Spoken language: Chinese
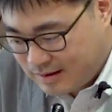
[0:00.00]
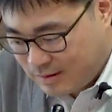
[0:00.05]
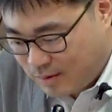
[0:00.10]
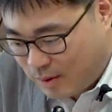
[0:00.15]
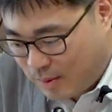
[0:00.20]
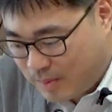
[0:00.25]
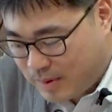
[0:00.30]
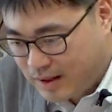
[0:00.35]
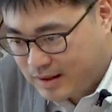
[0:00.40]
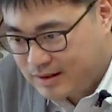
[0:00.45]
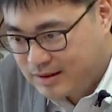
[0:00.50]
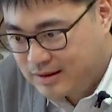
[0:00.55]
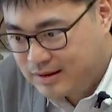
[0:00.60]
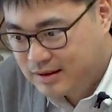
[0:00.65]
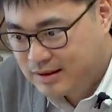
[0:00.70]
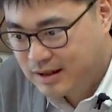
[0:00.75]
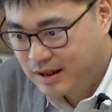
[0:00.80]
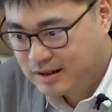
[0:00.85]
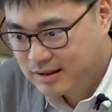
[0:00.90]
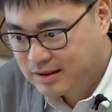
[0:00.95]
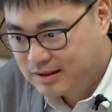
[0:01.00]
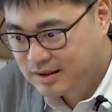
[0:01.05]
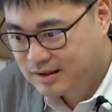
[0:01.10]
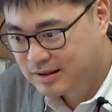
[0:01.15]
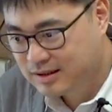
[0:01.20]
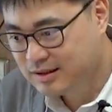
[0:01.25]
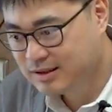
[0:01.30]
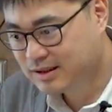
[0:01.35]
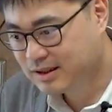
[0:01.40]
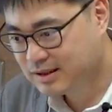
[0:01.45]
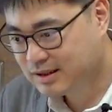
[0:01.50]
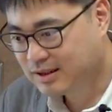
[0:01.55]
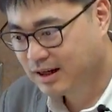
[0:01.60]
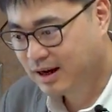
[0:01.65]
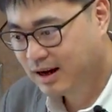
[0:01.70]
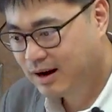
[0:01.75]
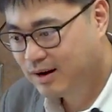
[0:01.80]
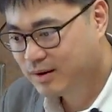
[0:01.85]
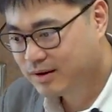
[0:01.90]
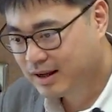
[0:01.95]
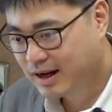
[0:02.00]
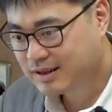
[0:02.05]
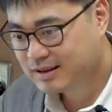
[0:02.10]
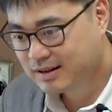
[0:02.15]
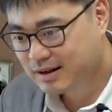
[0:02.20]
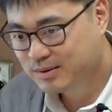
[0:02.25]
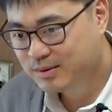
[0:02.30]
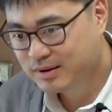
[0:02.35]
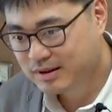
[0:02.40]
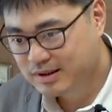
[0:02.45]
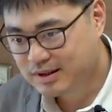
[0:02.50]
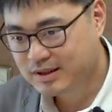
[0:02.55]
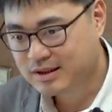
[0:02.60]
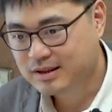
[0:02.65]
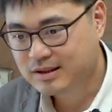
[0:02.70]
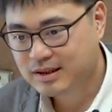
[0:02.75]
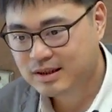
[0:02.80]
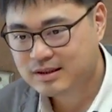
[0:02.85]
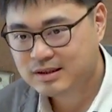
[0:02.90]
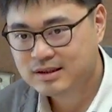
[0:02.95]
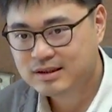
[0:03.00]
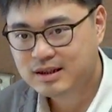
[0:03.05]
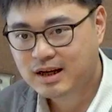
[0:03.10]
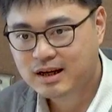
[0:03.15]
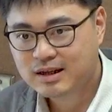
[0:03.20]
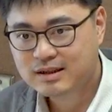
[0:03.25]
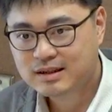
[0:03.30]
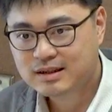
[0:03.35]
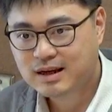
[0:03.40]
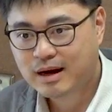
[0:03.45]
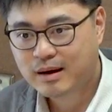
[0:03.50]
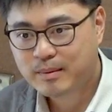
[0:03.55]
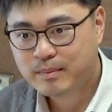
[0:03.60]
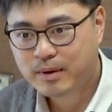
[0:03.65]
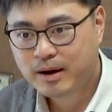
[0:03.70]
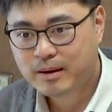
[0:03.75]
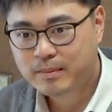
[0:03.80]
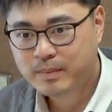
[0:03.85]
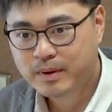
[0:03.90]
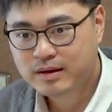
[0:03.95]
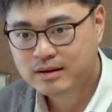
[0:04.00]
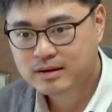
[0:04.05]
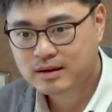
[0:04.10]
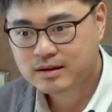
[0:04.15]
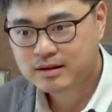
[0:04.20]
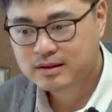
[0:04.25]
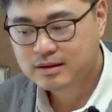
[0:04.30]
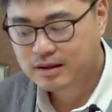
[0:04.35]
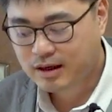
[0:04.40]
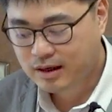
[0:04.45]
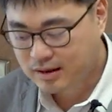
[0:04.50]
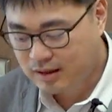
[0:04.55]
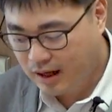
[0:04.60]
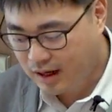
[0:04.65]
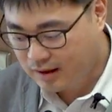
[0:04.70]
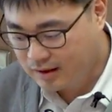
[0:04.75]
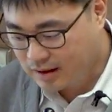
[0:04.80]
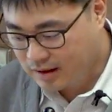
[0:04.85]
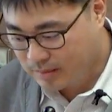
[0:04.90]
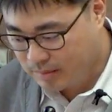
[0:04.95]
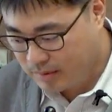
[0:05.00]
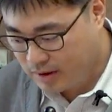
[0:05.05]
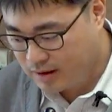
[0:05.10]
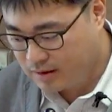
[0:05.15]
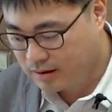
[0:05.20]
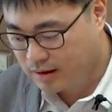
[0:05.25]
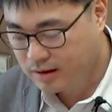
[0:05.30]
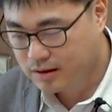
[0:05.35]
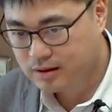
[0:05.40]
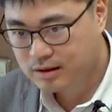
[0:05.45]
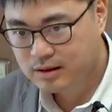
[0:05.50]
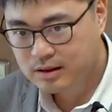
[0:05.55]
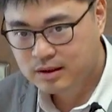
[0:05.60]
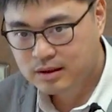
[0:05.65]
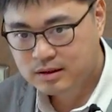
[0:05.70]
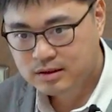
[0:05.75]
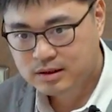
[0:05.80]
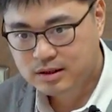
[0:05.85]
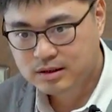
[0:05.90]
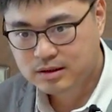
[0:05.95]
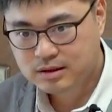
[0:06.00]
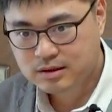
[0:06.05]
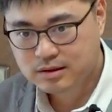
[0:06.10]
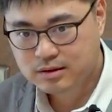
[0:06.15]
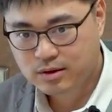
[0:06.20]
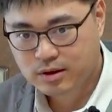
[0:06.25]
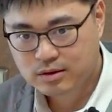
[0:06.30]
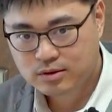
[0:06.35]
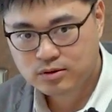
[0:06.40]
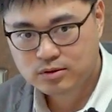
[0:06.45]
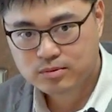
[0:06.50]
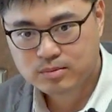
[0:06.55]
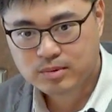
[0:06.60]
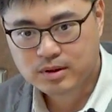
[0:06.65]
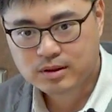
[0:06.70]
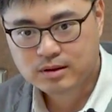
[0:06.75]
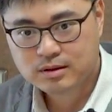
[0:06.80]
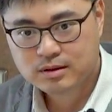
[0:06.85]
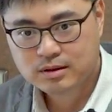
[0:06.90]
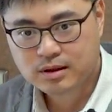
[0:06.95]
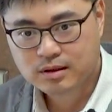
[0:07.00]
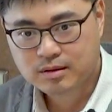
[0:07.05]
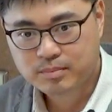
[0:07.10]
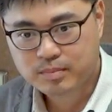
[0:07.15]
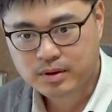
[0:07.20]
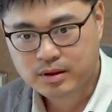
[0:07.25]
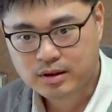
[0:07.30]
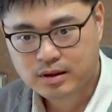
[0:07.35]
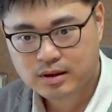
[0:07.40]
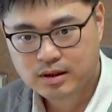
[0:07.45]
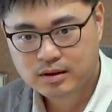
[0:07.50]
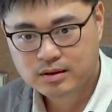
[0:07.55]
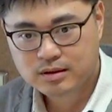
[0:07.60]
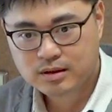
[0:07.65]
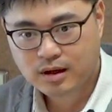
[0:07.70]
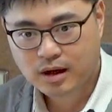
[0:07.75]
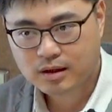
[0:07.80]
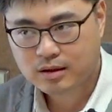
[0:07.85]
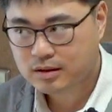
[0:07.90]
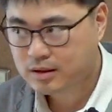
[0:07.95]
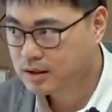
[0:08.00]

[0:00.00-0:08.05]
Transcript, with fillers: 我们也试着想要回答这个问题，但是在台湾包办的 data 里面呢，其实原住民的比例很